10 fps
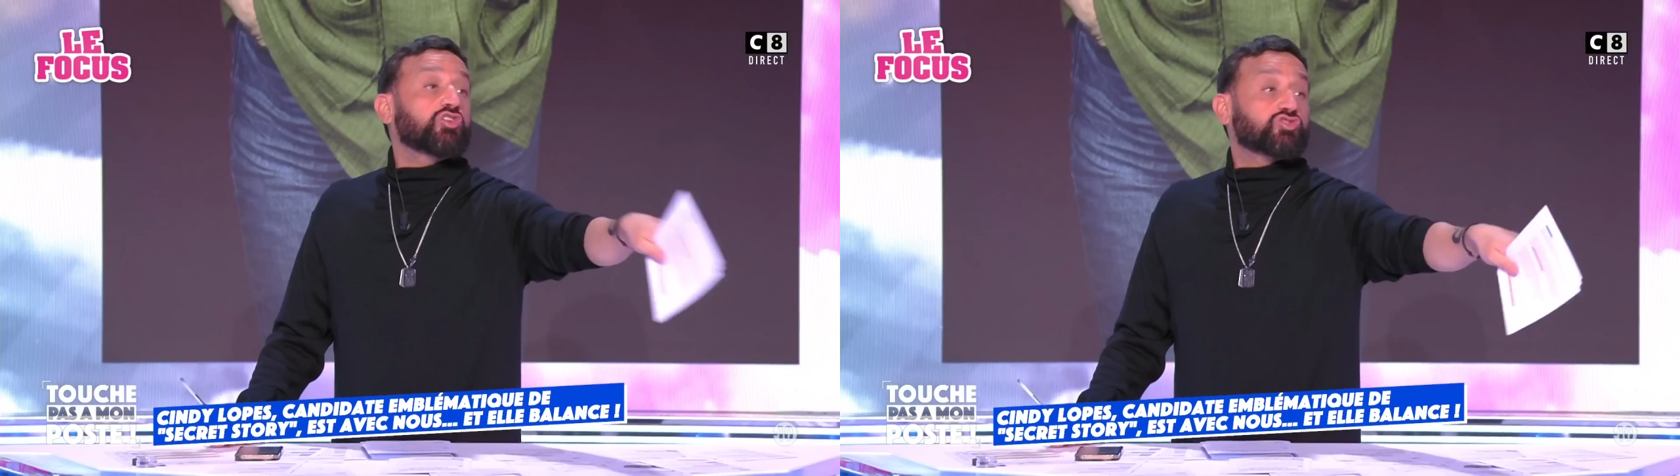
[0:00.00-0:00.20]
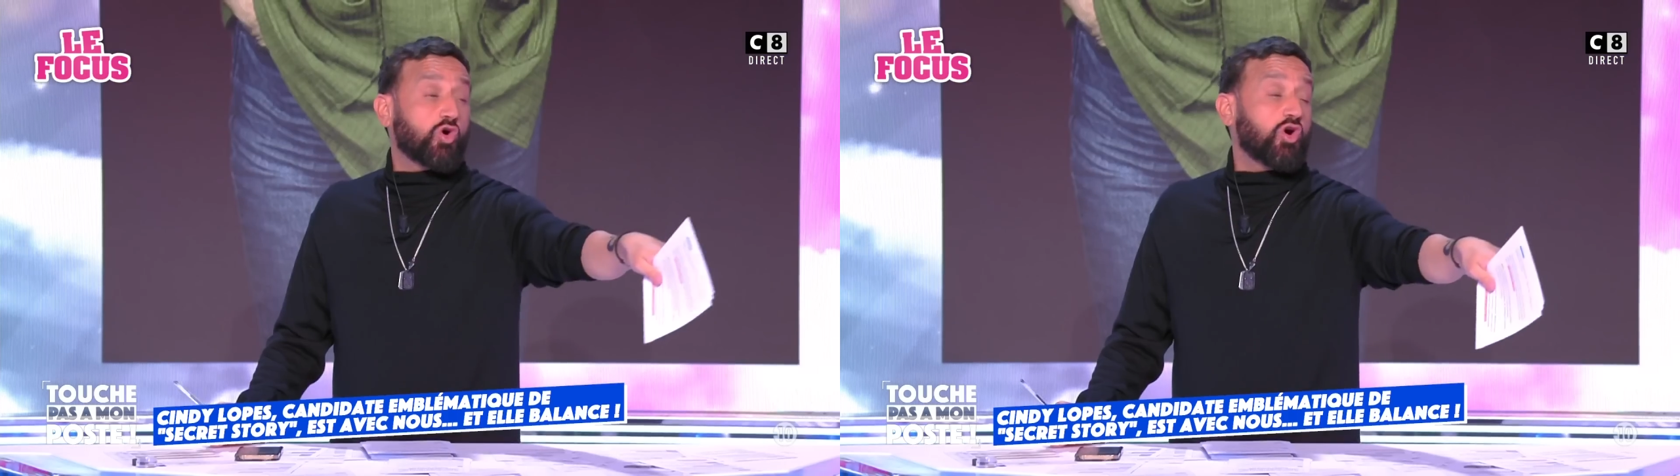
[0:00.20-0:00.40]

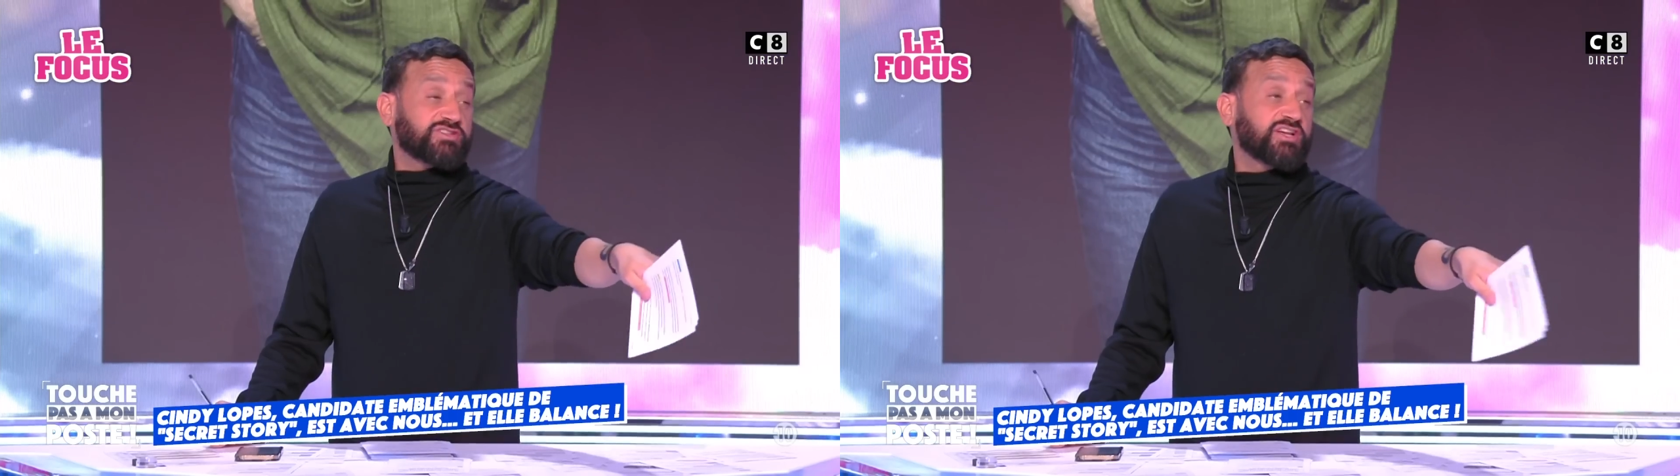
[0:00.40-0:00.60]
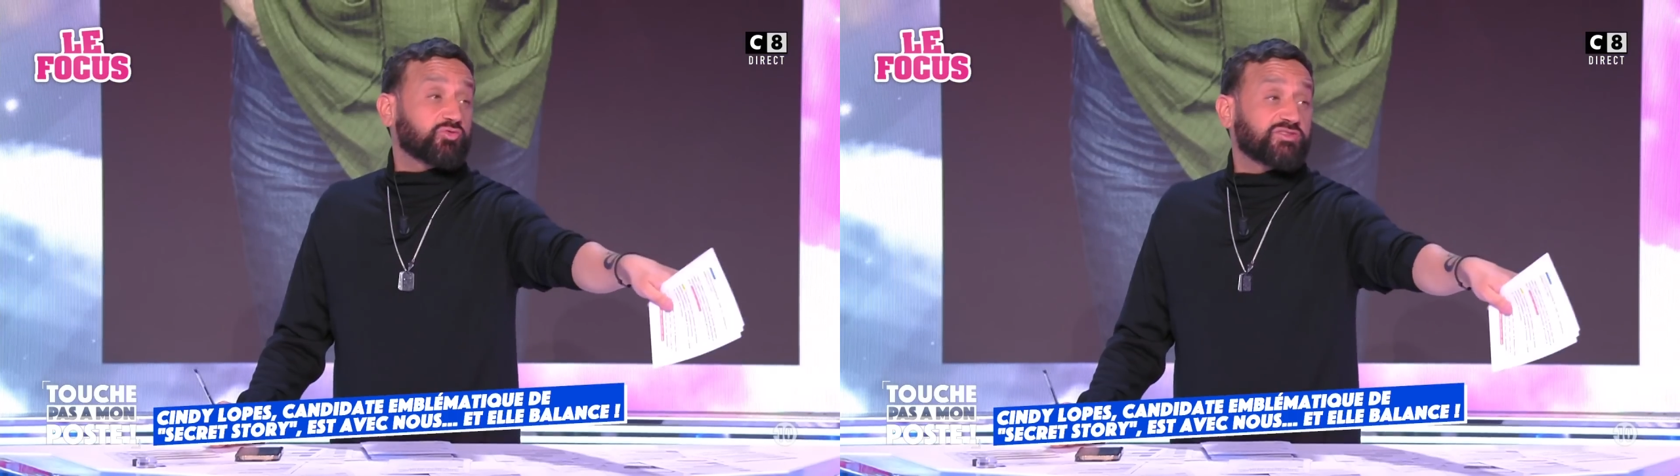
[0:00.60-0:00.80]
ce qu'on
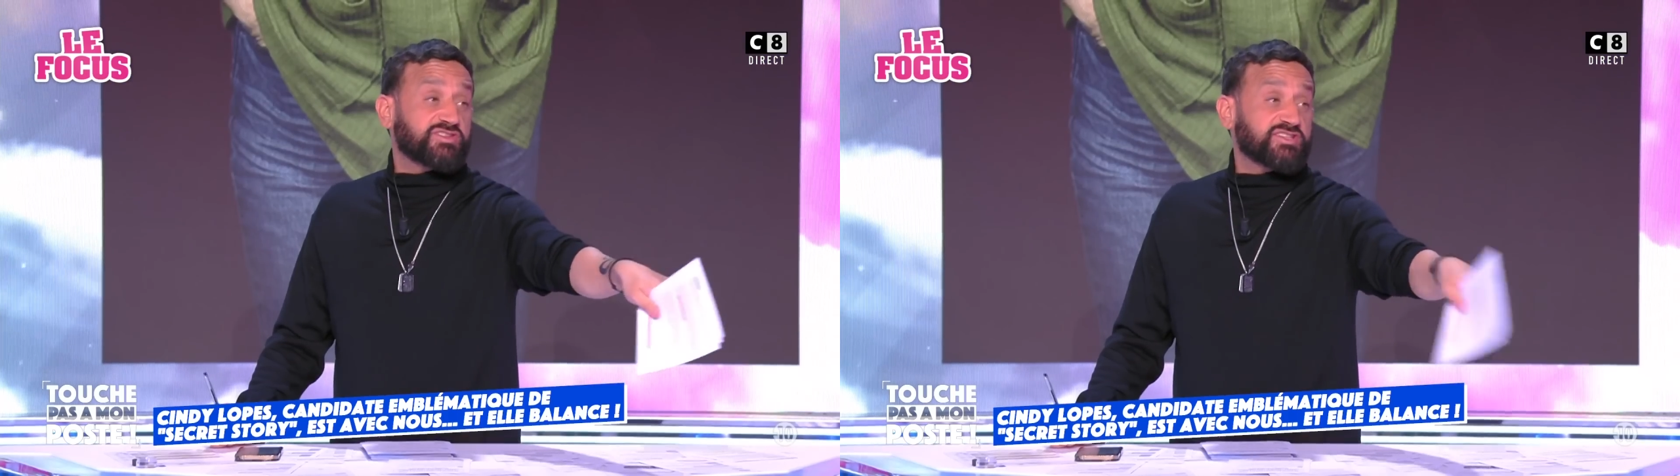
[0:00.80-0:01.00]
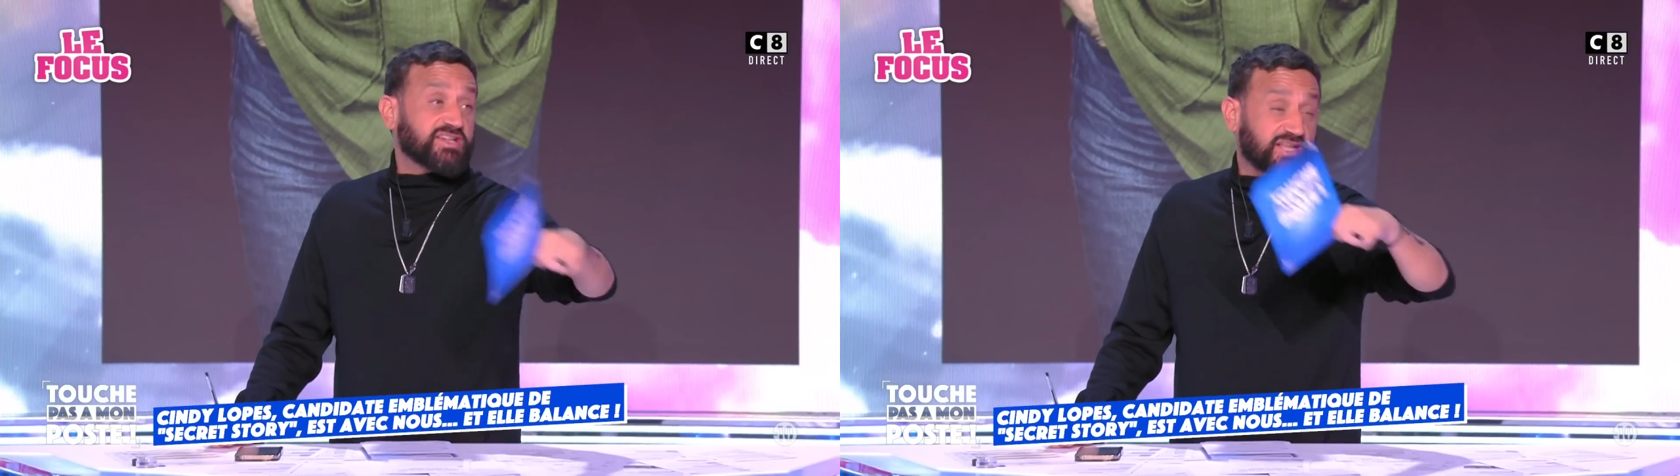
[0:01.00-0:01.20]
retient tout
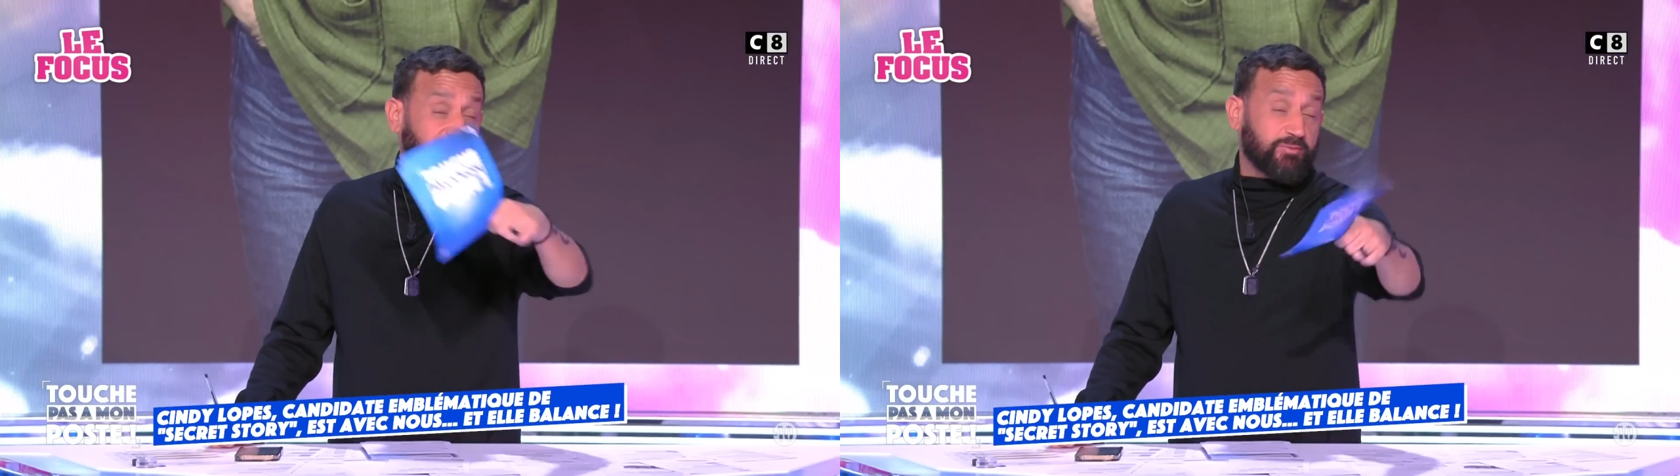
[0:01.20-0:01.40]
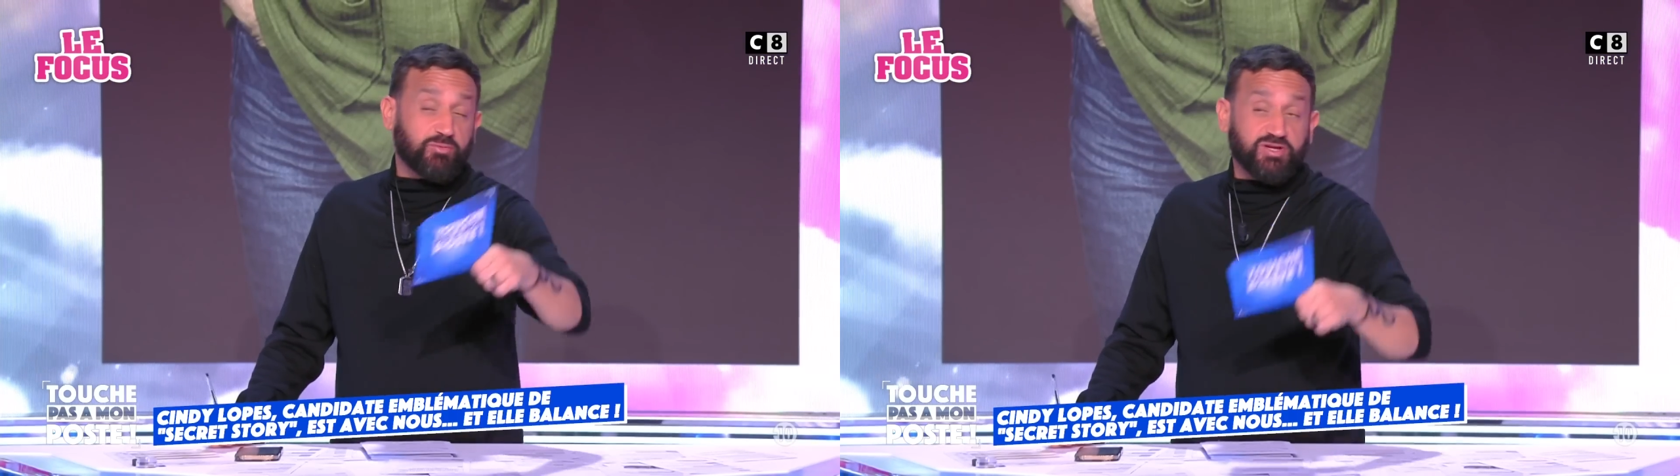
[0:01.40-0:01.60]
ici, c'est que la
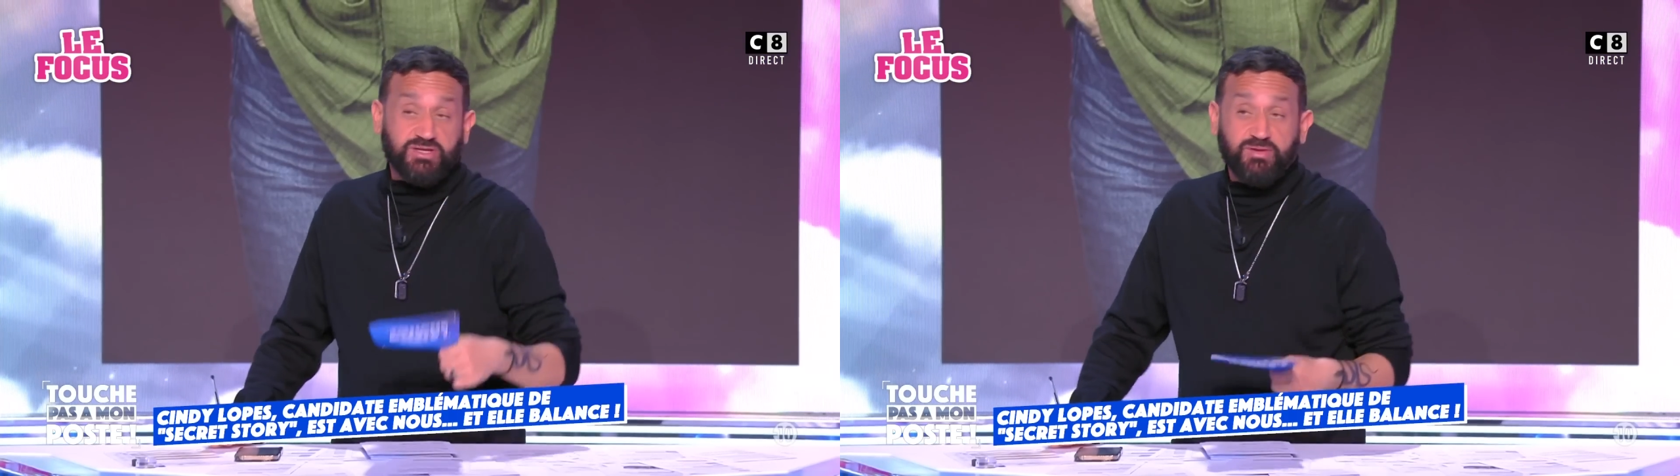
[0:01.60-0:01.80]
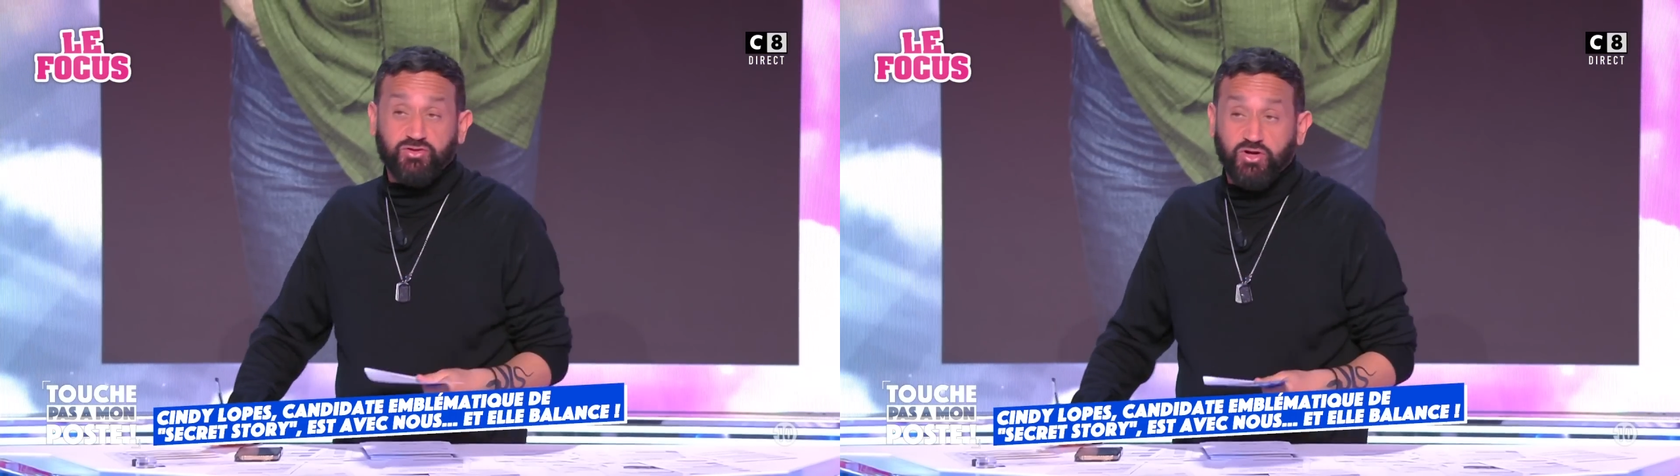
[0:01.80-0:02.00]
femme de
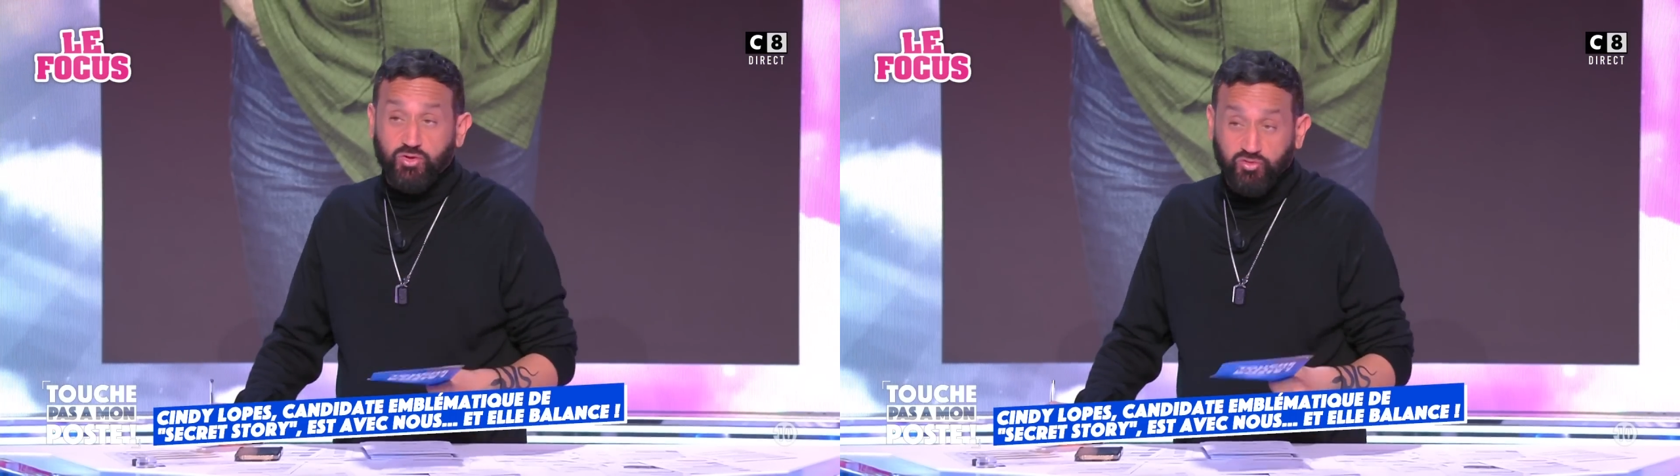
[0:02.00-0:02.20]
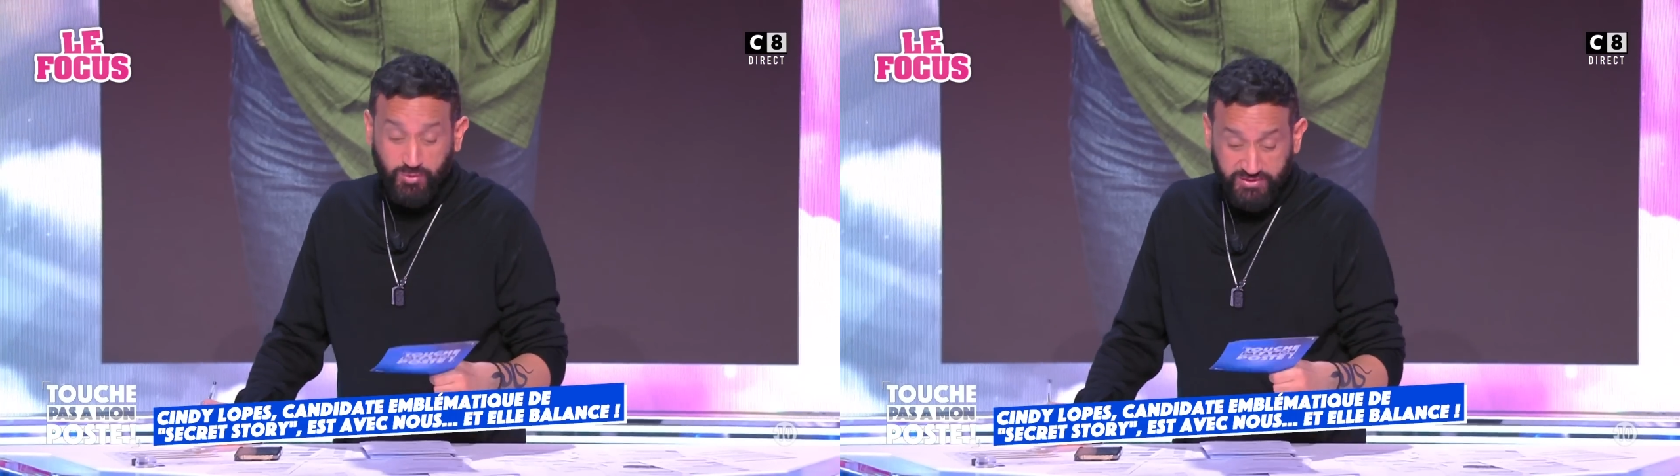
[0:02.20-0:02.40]
Benjamin adore
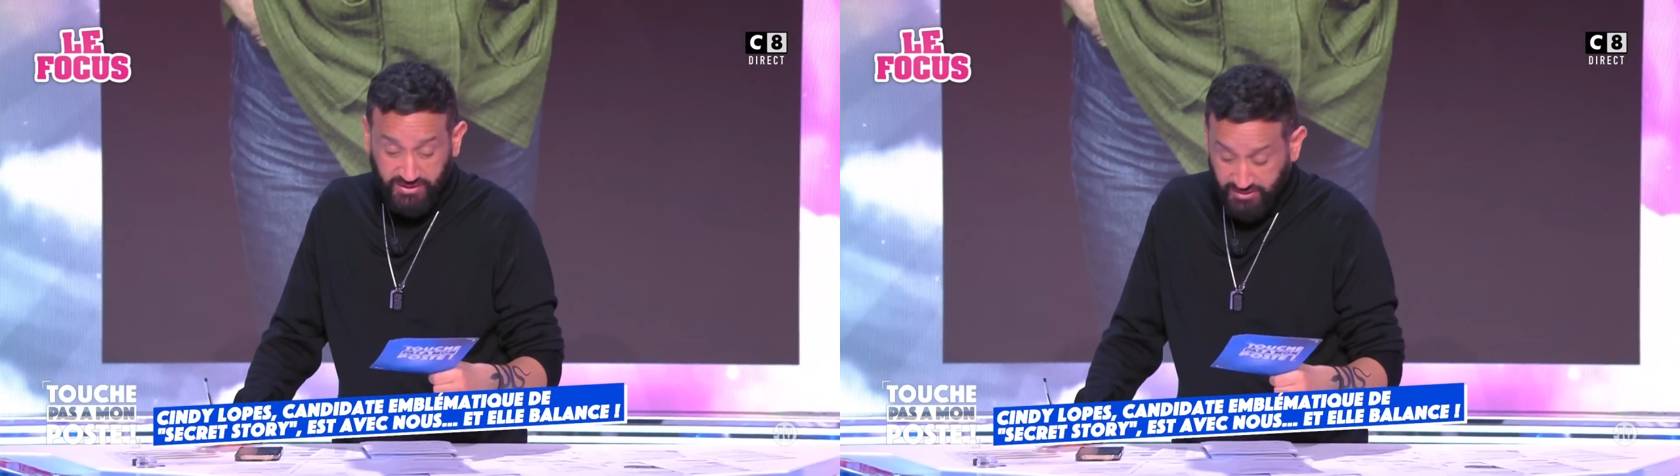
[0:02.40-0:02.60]
les grosses poitrines.